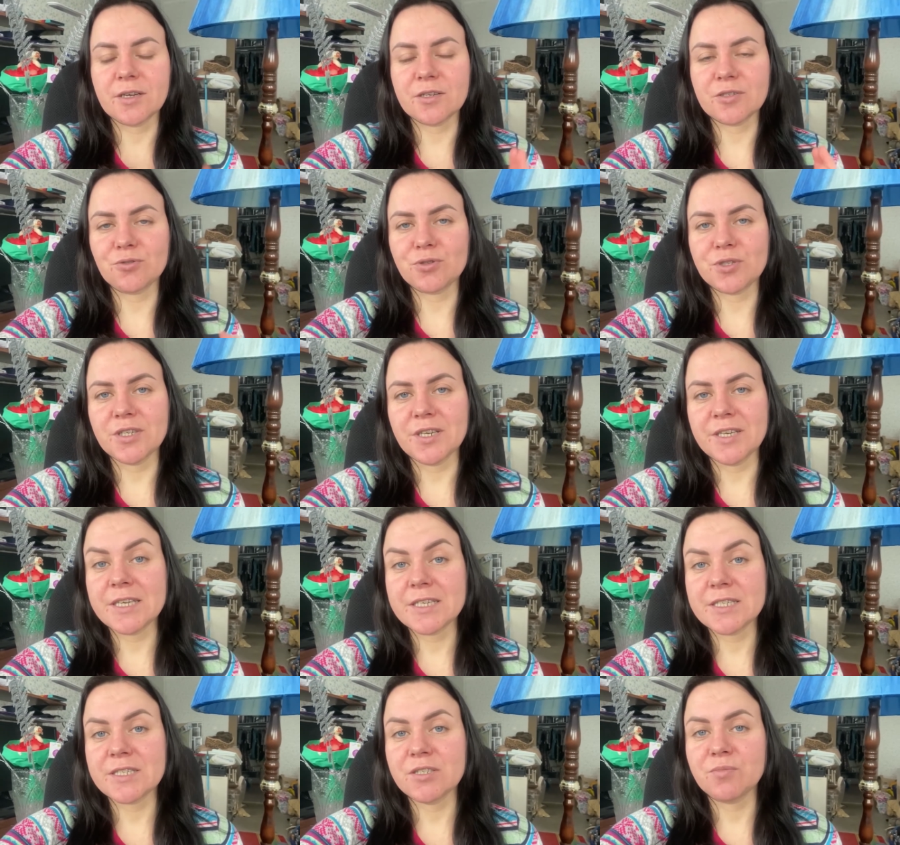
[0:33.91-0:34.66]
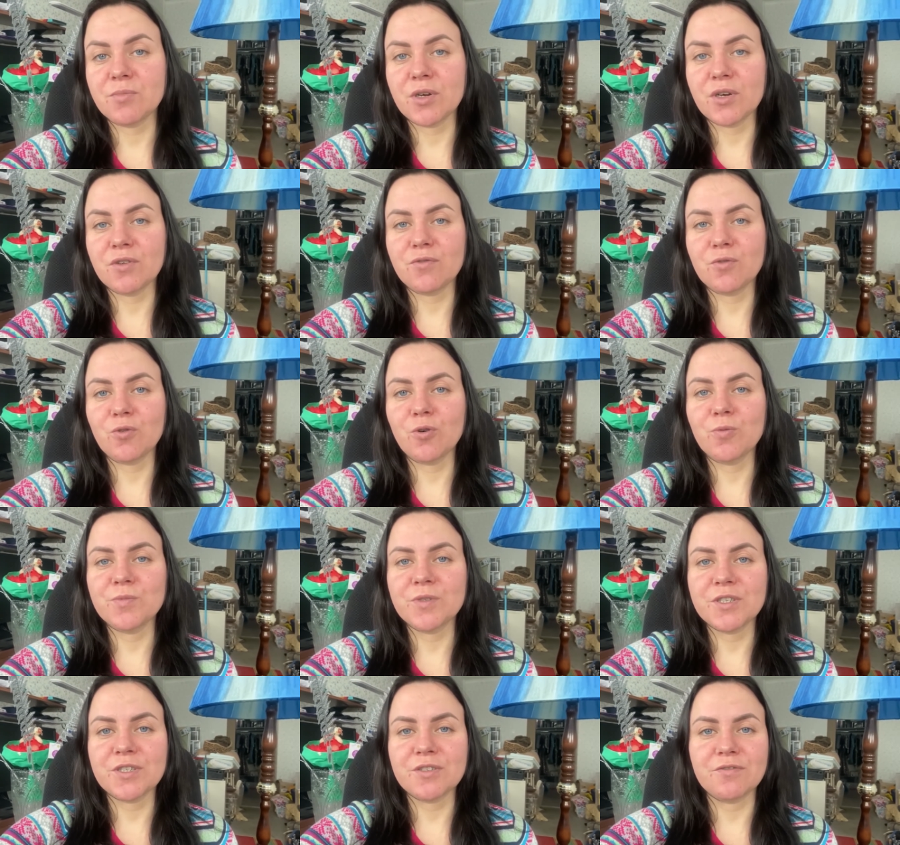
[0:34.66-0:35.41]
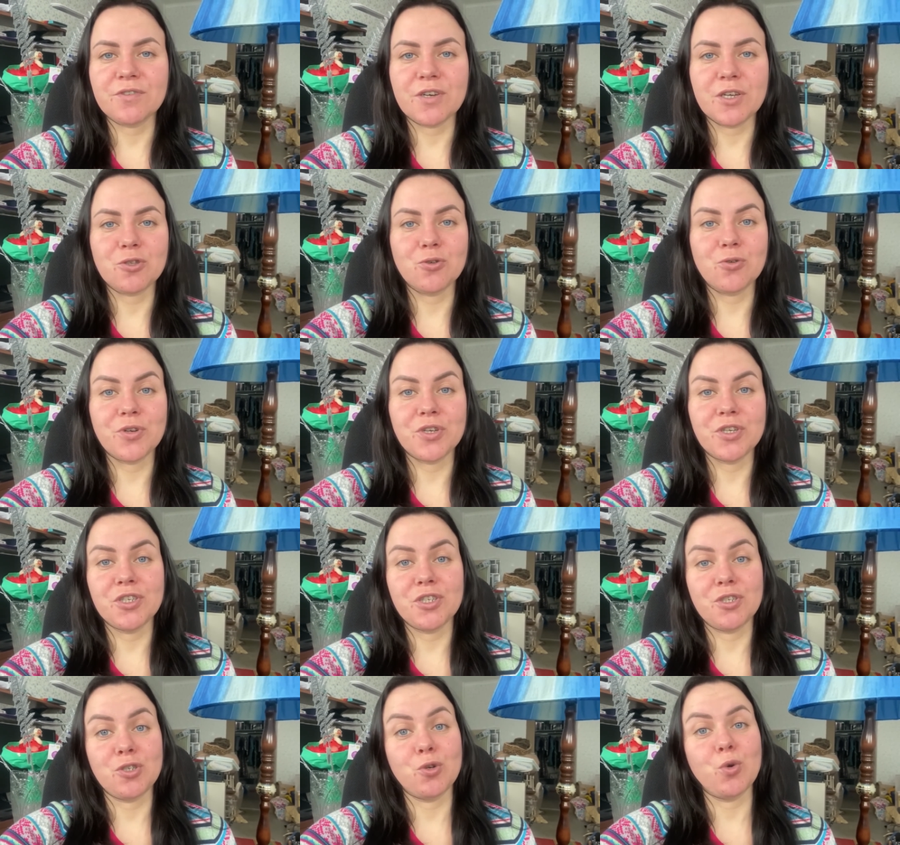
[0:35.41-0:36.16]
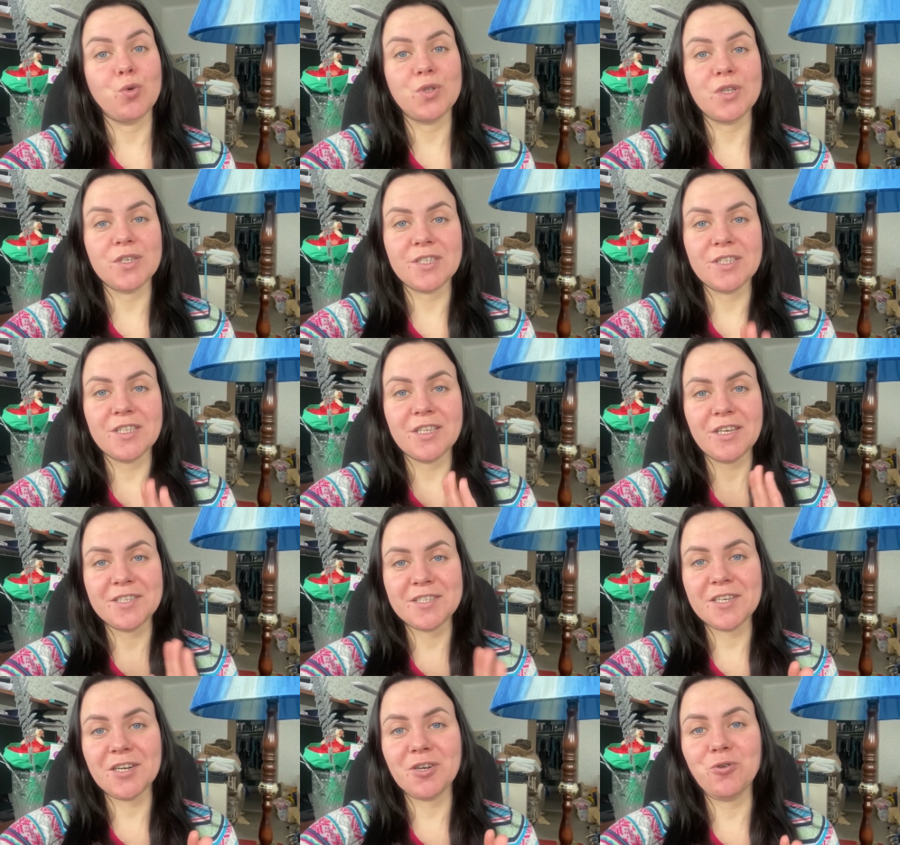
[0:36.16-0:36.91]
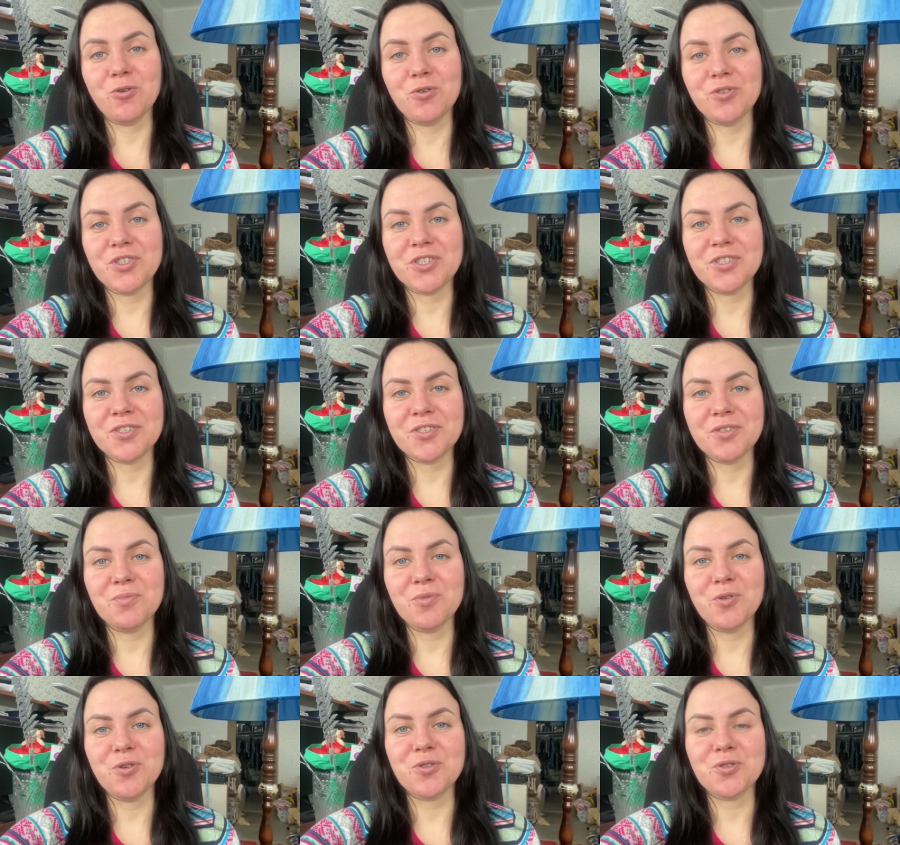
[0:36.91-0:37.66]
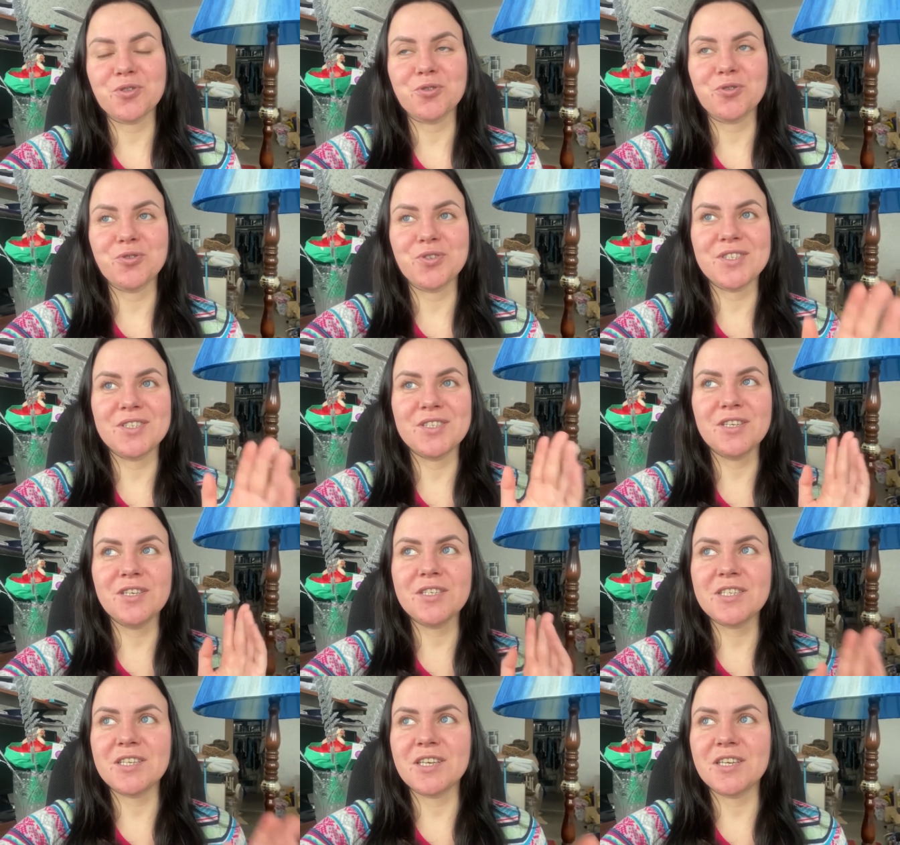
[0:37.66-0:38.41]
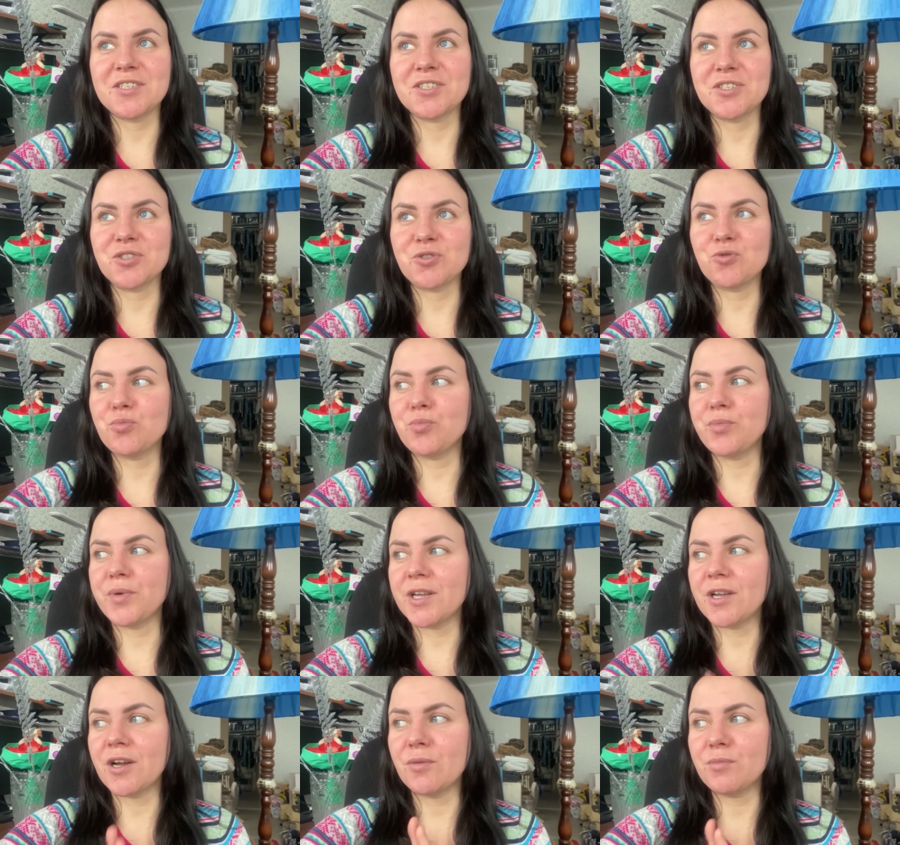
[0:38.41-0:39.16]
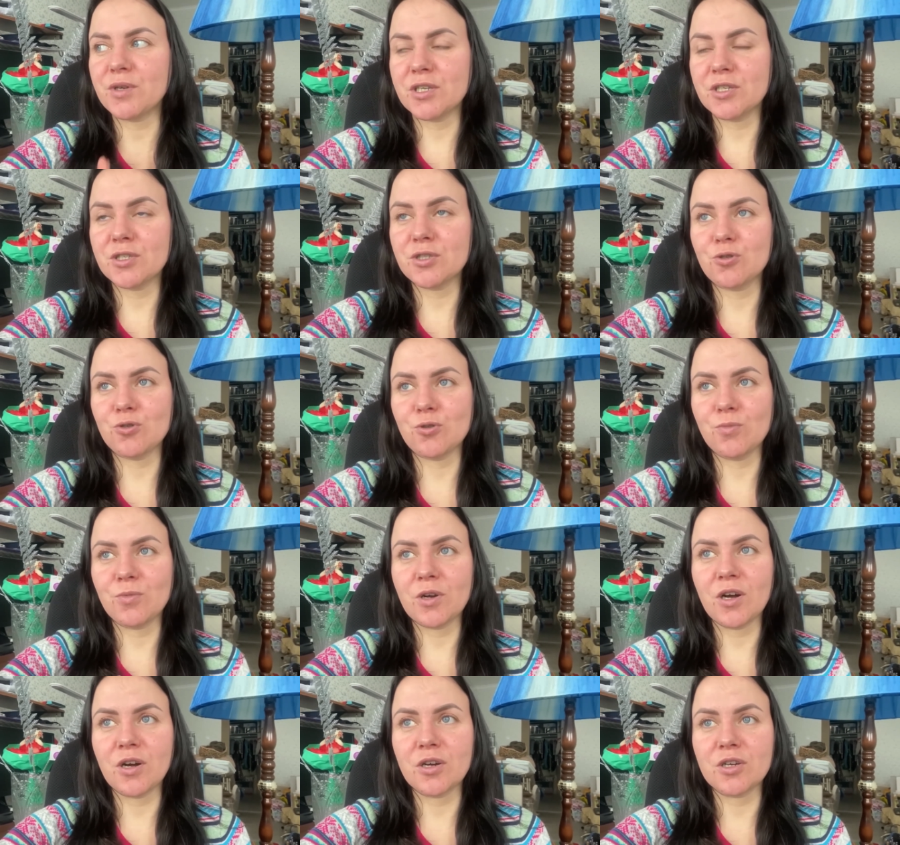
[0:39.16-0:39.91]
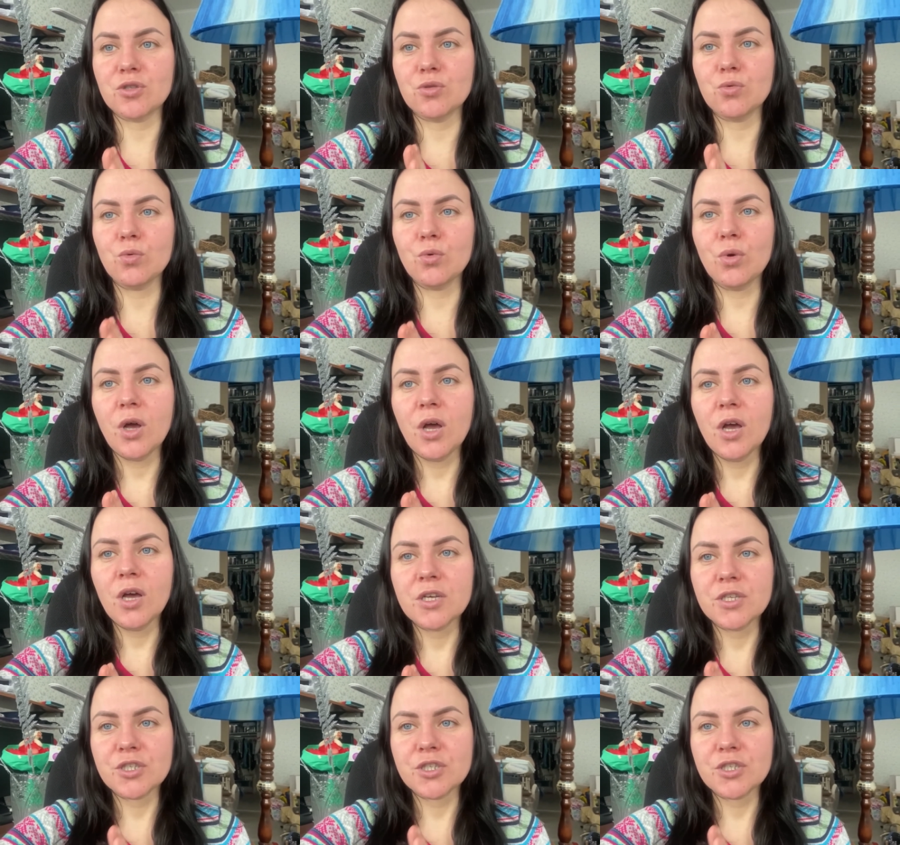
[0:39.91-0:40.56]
Так, друзья, я снимаю в комнате, в которой еще у нас не закончен ремонт, но здесь я сижу прямо лицом к окну,